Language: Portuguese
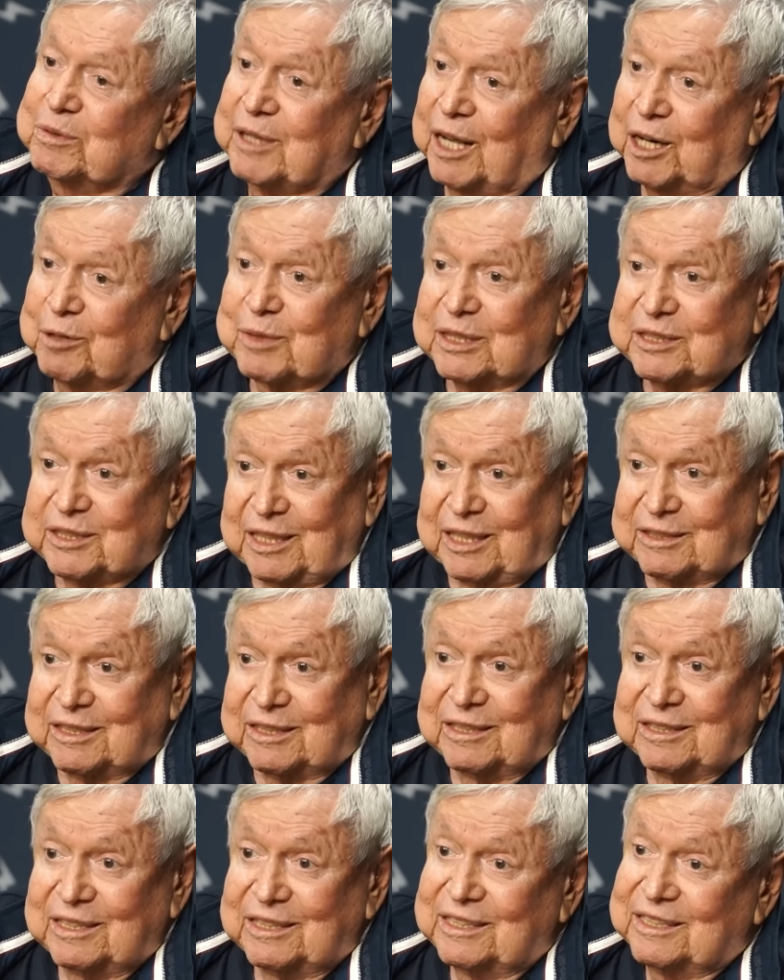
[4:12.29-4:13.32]
que era uma certa
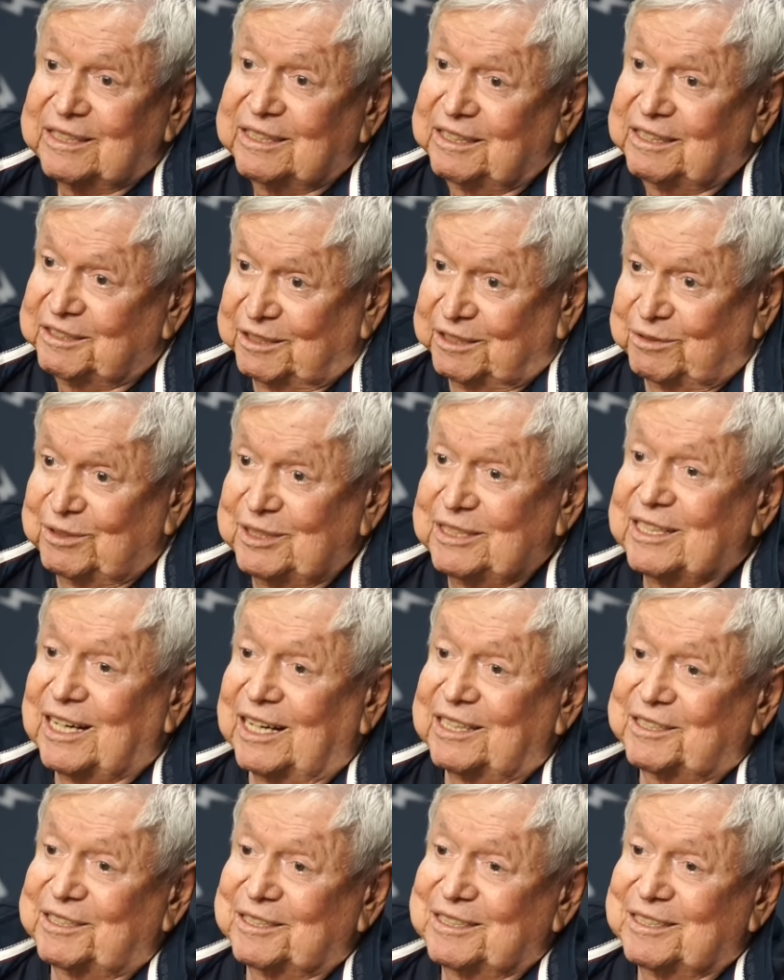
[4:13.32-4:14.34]

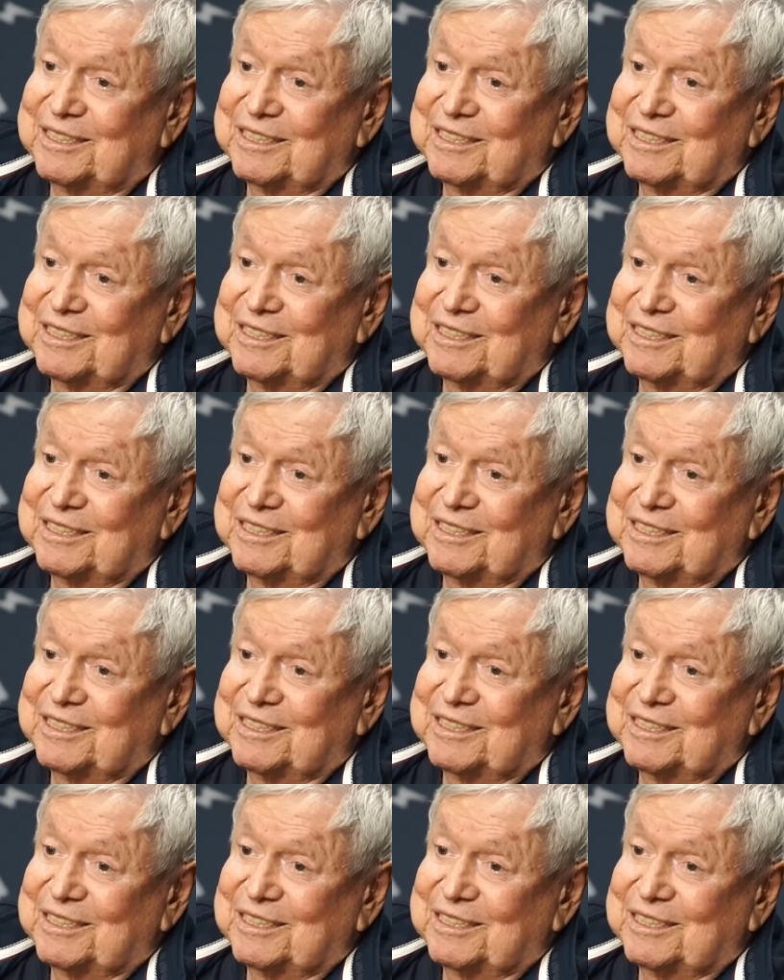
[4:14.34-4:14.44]
ingenuidade.